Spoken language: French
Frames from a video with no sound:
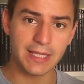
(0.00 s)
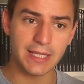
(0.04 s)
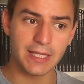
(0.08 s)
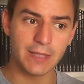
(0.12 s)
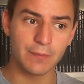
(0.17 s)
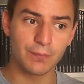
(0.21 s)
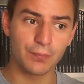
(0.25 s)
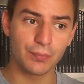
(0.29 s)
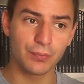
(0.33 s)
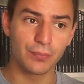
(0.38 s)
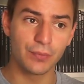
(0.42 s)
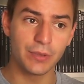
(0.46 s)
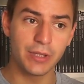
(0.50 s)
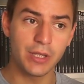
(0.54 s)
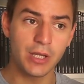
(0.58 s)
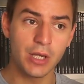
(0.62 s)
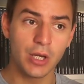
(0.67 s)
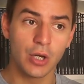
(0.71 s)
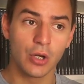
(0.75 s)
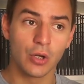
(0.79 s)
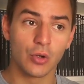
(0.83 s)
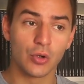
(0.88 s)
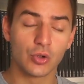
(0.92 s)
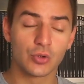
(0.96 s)
Et puis,
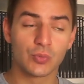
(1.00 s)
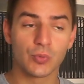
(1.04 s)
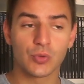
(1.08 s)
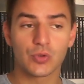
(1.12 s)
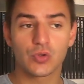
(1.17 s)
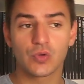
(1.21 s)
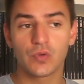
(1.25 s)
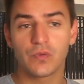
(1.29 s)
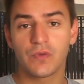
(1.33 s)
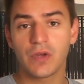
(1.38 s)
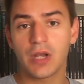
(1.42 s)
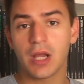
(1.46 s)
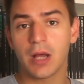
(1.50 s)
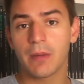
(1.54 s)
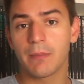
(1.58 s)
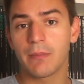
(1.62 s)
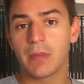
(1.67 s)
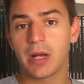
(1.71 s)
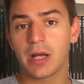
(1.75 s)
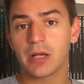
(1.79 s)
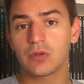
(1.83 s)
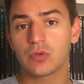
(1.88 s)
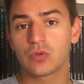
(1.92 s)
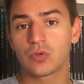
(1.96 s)
je me suis fait la
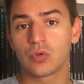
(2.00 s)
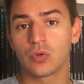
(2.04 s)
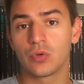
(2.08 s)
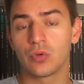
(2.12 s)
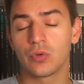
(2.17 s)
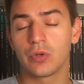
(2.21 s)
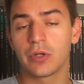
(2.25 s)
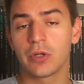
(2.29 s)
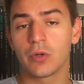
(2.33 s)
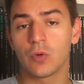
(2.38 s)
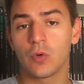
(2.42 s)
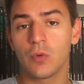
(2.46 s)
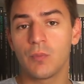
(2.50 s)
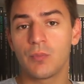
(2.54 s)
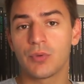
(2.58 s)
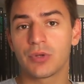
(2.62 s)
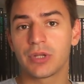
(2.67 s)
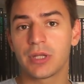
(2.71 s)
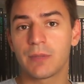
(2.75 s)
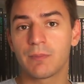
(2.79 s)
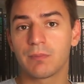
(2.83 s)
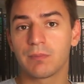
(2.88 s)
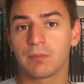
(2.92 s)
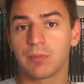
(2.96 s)
remarque que le héros
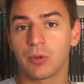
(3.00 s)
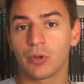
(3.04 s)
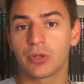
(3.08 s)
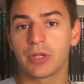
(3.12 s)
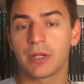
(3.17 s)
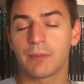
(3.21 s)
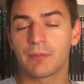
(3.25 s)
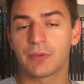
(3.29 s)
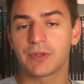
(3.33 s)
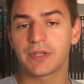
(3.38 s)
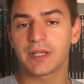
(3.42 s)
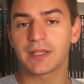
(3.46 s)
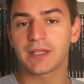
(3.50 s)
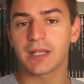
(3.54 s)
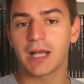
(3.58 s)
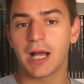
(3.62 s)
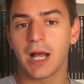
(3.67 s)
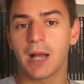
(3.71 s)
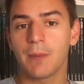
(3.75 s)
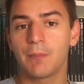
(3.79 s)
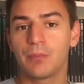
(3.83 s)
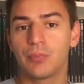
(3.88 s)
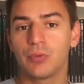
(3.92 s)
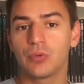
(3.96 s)
prenait peut-être
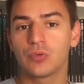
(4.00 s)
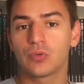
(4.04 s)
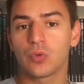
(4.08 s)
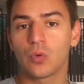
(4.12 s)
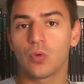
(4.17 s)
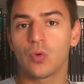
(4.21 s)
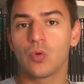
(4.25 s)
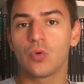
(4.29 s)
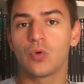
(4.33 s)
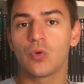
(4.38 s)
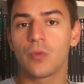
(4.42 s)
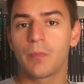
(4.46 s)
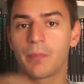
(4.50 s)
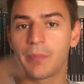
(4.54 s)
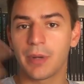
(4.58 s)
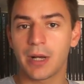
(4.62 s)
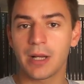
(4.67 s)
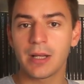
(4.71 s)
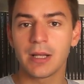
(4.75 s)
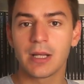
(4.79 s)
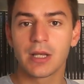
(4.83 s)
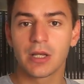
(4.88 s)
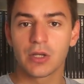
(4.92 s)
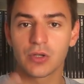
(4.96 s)
un peu trop le
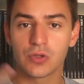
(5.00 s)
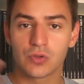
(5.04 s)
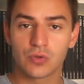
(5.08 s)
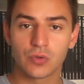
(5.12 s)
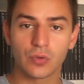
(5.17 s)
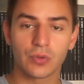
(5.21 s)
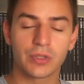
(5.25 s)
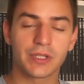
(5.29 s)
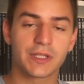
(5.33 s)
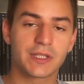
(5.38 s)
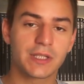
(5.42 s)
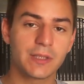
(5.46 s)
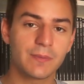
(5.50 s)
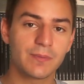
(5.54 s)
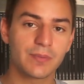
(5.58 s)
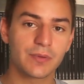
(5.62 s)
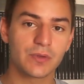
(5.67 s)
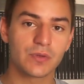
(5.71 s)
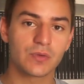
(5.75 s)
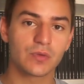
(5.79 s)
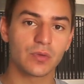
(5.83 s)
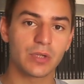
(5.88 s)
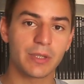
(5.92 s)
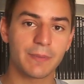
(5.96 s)
pas sur l'équipe,
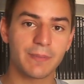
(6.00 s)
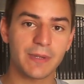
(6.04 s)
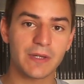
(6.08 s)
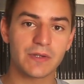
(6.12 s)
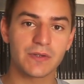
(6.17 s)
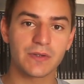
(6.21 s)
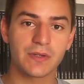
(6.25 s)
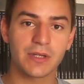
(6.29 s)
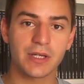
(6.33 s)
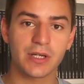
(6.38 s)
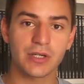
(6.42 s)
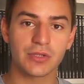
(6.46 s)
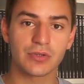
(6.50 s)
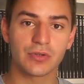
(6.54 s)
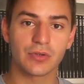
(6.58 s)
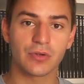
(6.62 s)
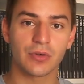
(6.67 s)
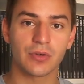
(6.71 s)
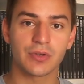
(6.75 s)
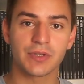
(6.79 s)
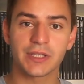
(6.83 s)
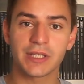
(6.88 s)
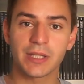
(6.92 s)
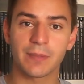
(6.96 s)
sur les personnages
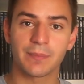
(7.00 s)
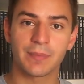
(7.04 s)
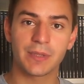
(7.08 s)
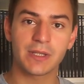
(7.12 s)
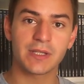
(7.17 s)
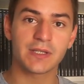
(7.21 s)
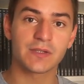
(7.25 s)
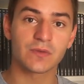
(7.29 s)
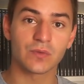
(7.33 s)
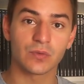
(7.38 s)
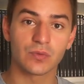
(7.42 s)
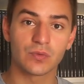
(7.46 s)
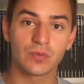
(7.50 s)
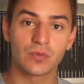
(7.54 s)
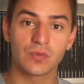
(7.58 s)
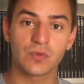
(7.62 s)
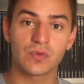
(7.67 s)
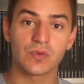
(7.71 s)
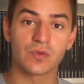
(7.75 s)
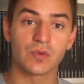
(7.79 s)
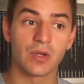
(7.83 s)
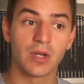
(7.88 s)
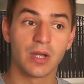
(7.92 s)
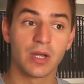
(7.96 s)
handicapés qui sont
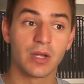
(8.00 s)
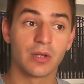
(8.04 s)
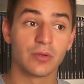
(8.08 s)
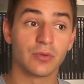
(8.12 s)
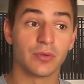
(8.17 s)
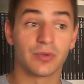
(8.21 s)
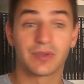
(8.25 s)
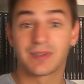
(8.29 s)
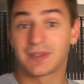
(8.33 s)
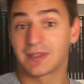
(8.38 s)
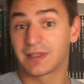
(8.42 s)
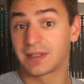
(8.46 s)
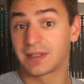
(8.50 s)
tous de